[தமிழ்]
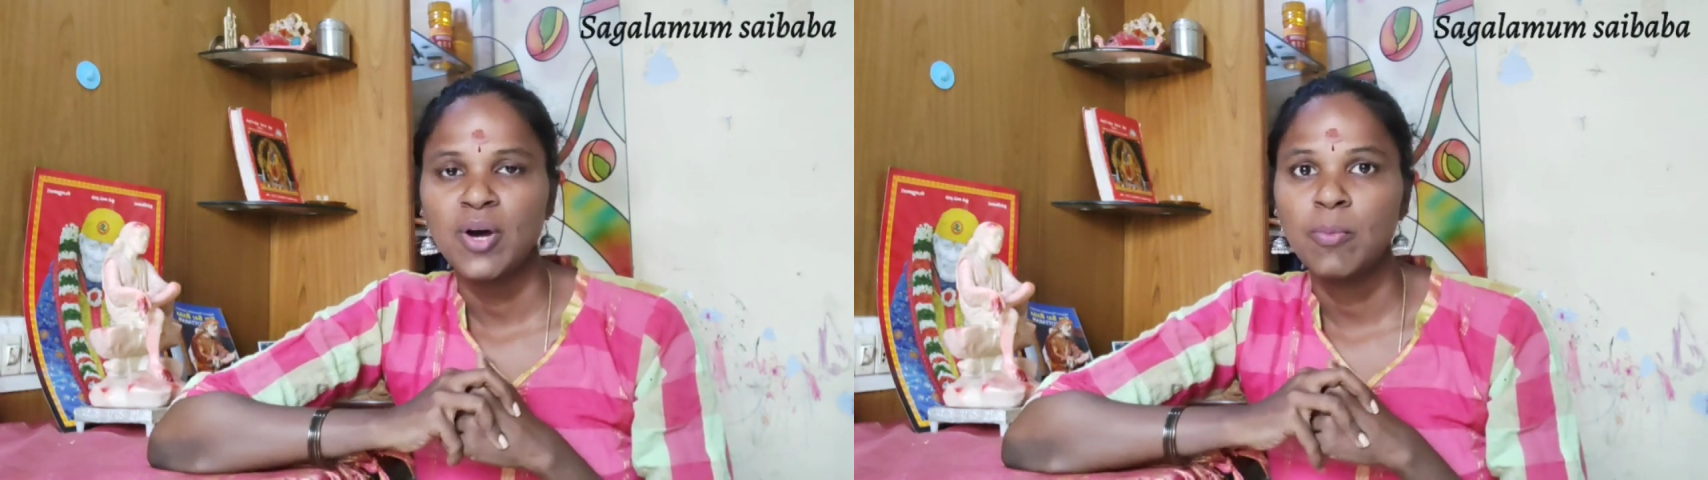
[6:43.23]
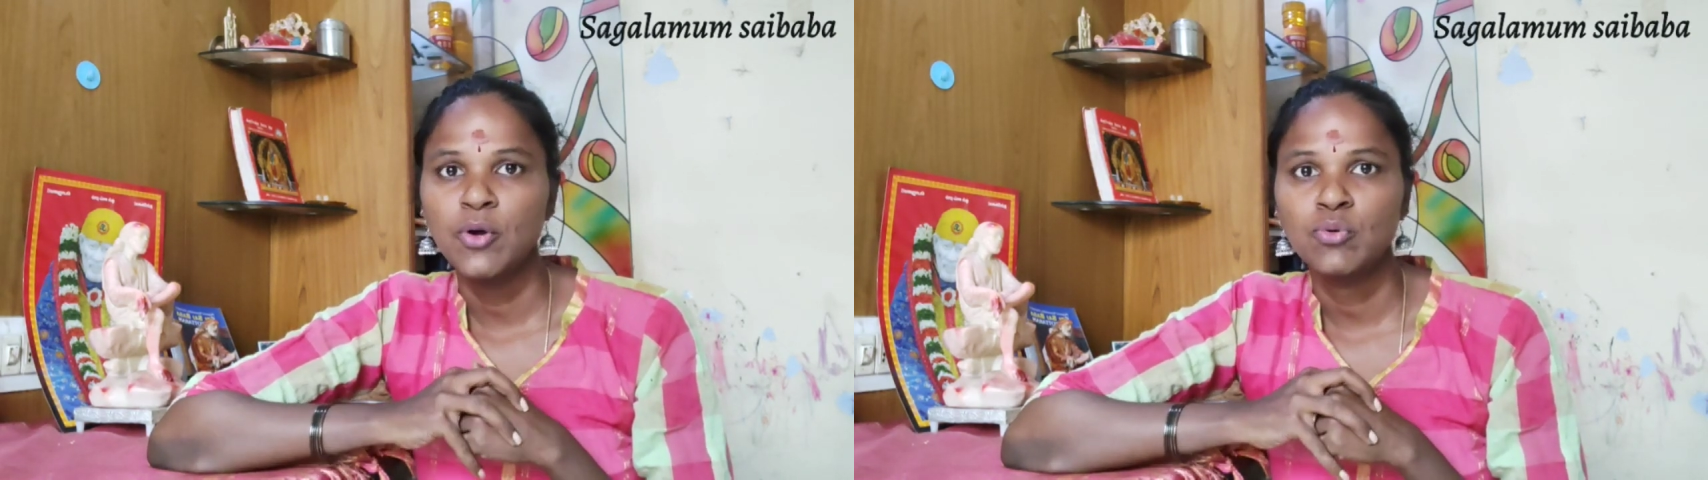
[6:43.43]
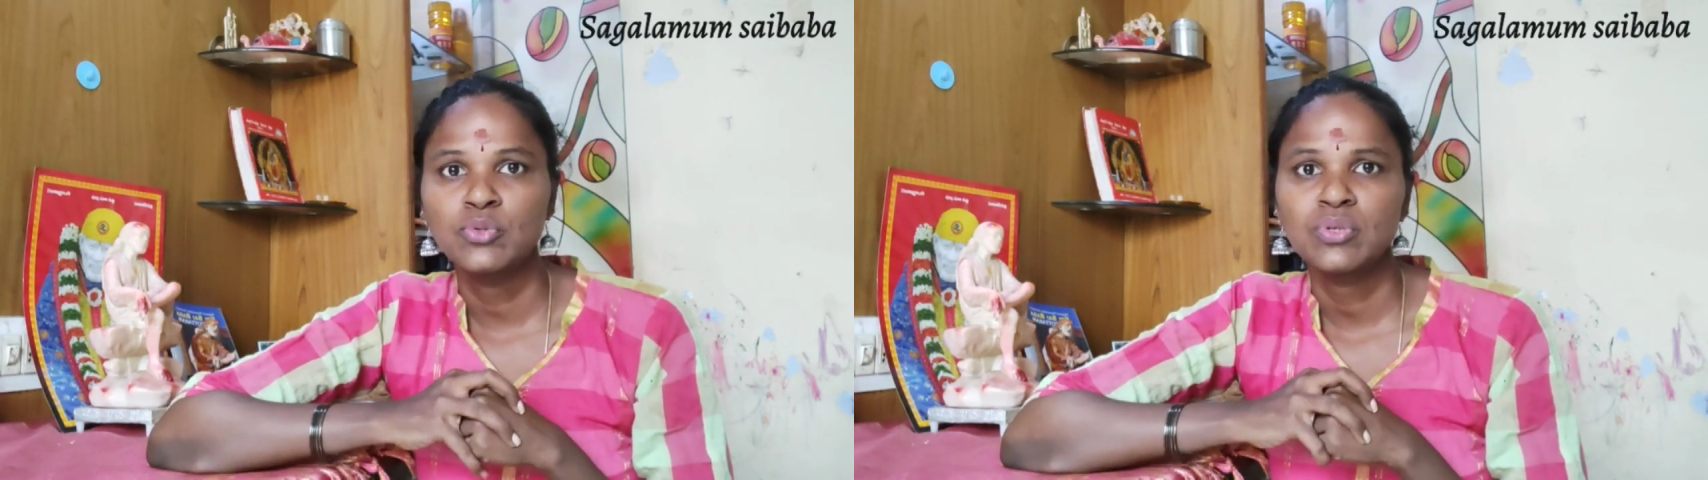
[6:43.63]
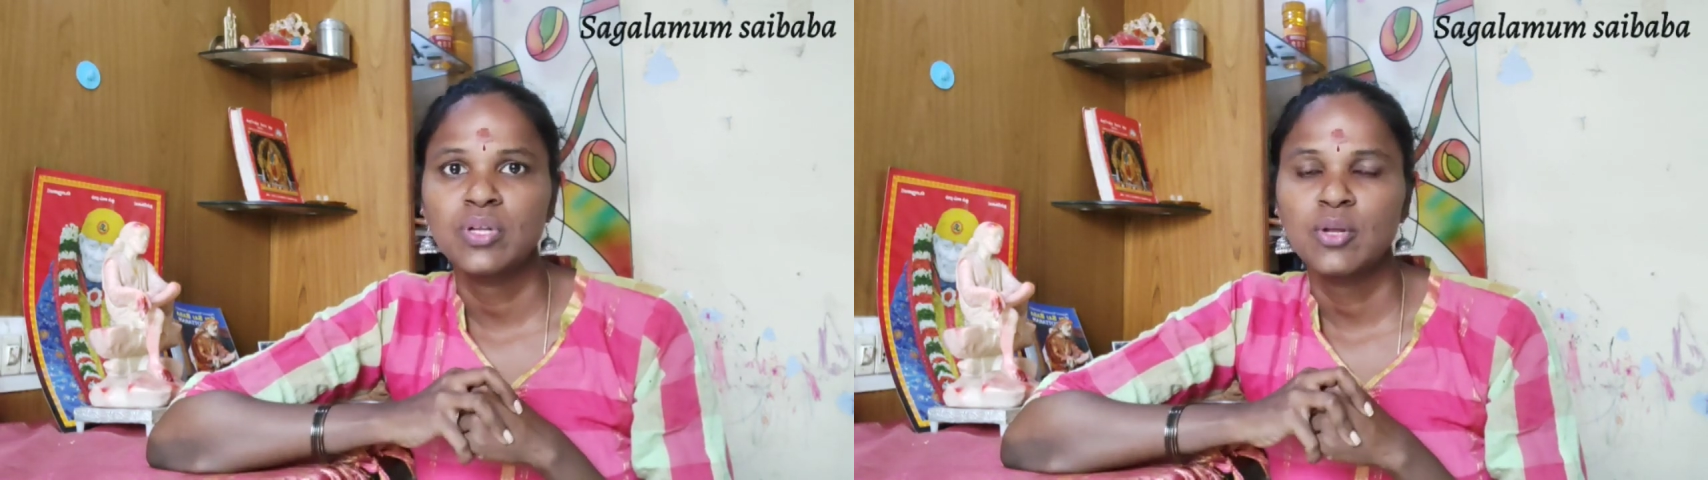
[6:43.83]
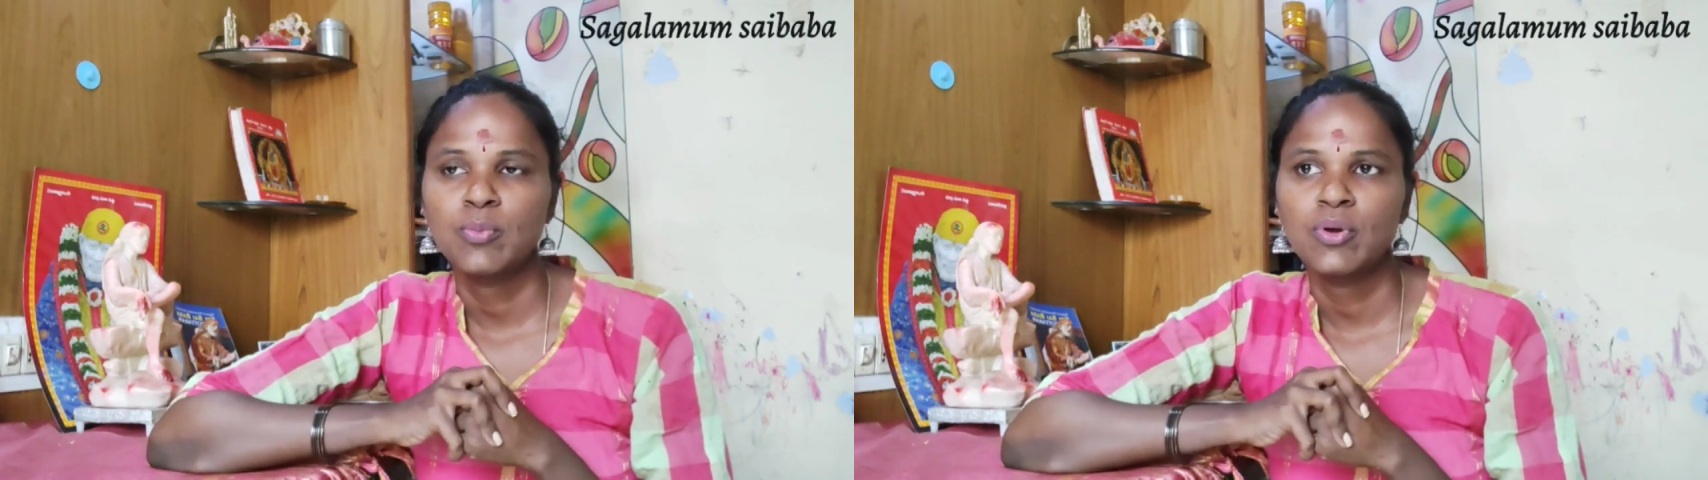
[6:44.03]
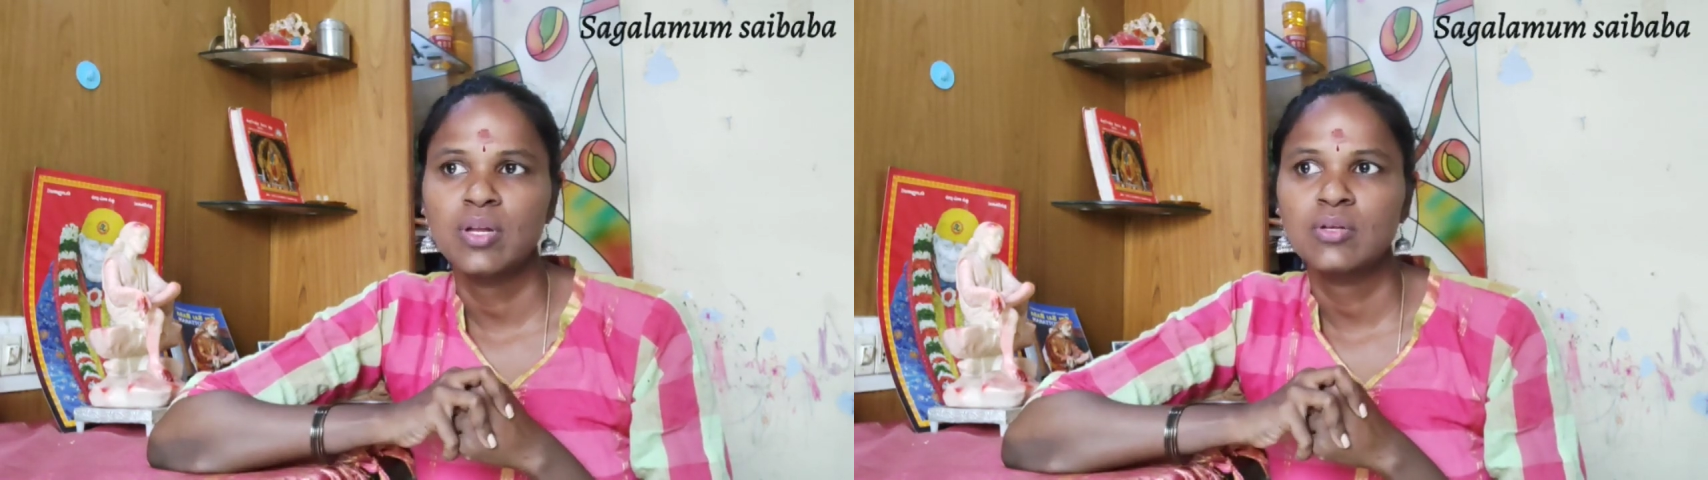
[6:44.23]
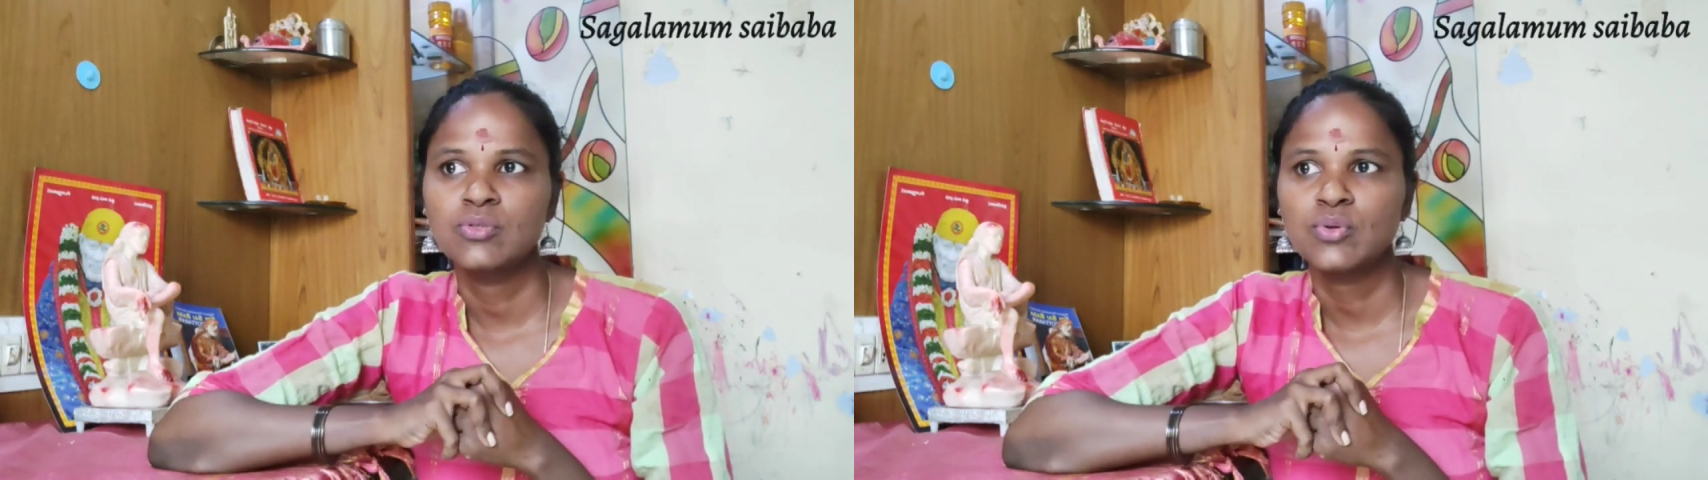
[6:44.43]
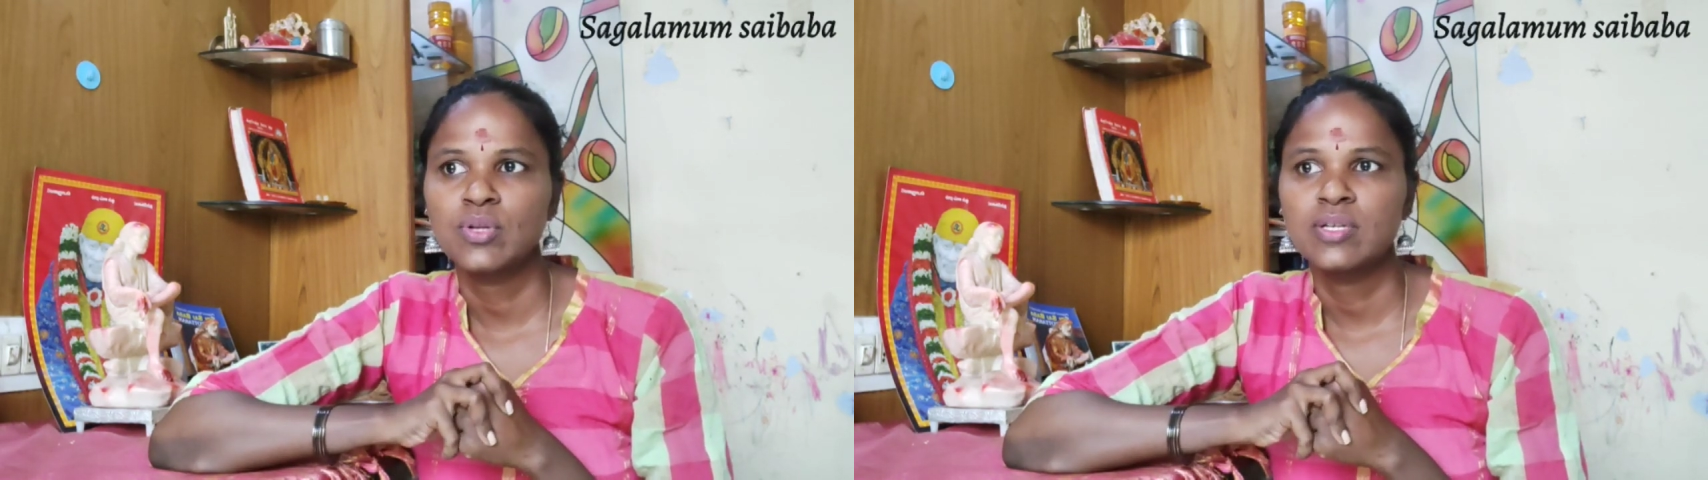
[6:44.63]
பாபா கோச்சுக்கிட்டாரு போல
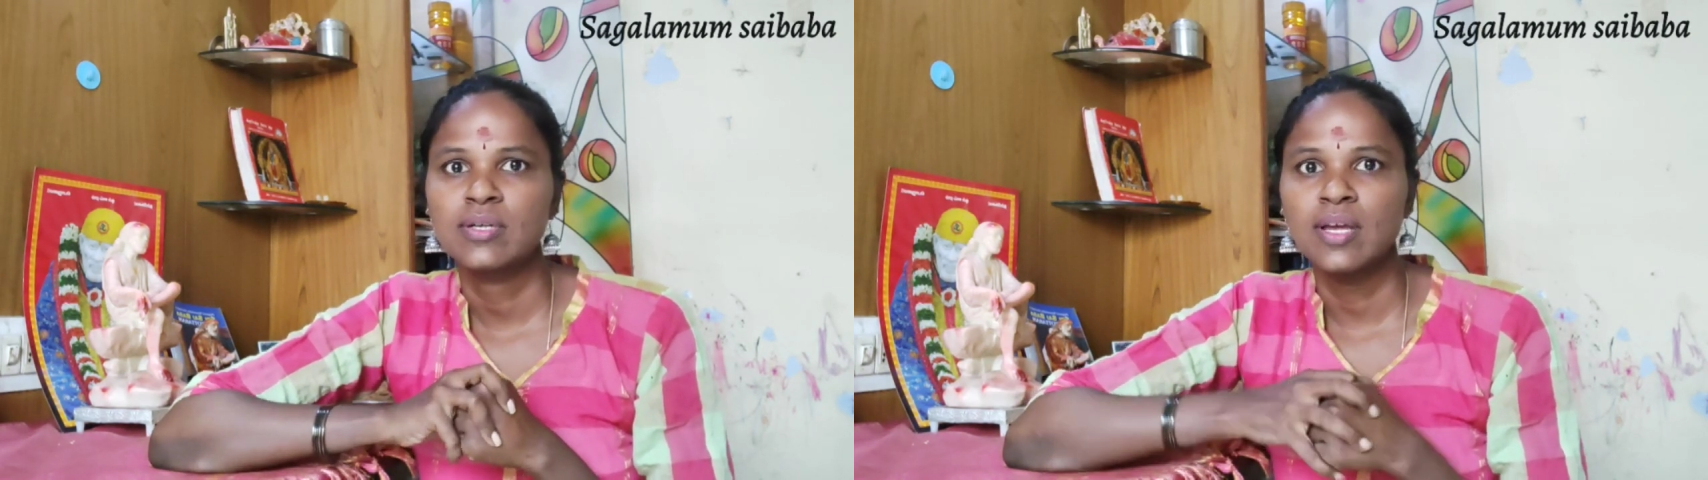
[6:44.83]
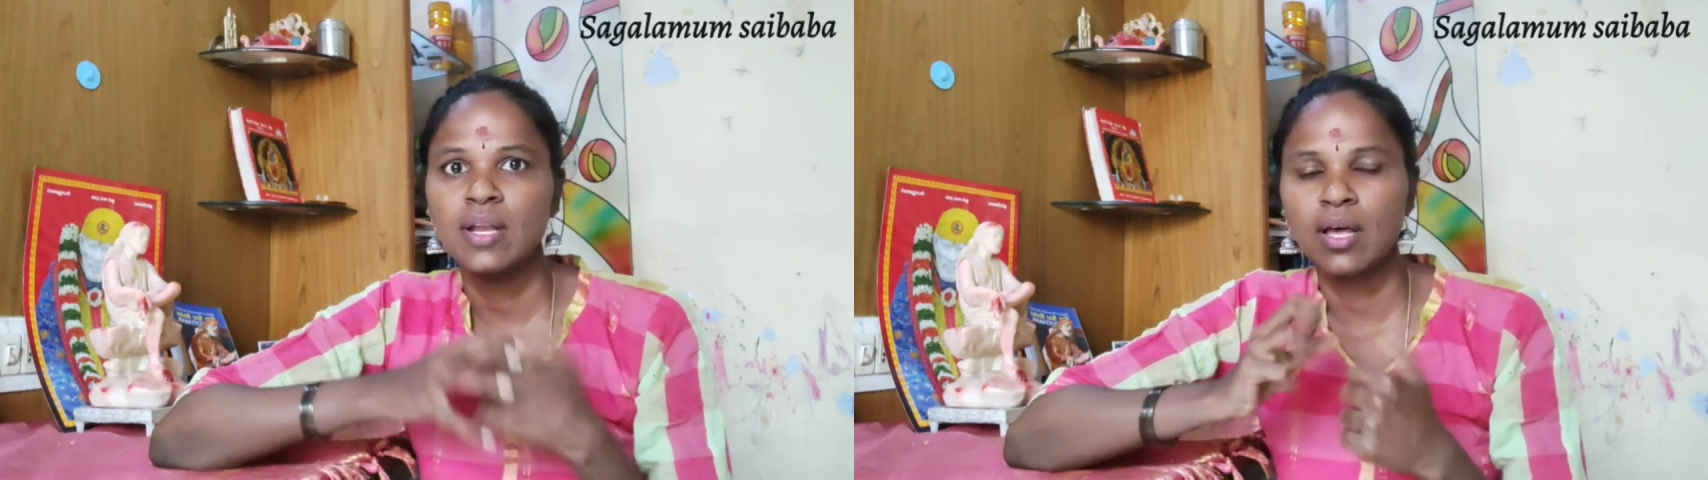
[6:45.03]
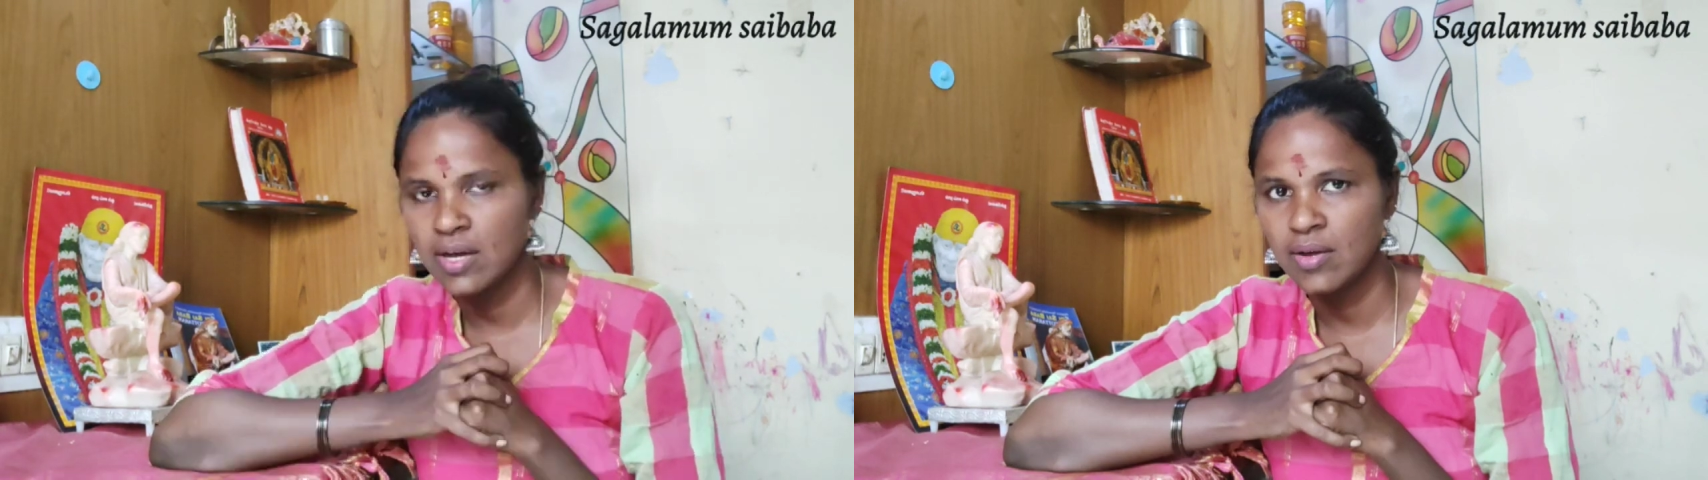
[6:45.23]
இருக்குன்னு சொல்லிட்டுங்க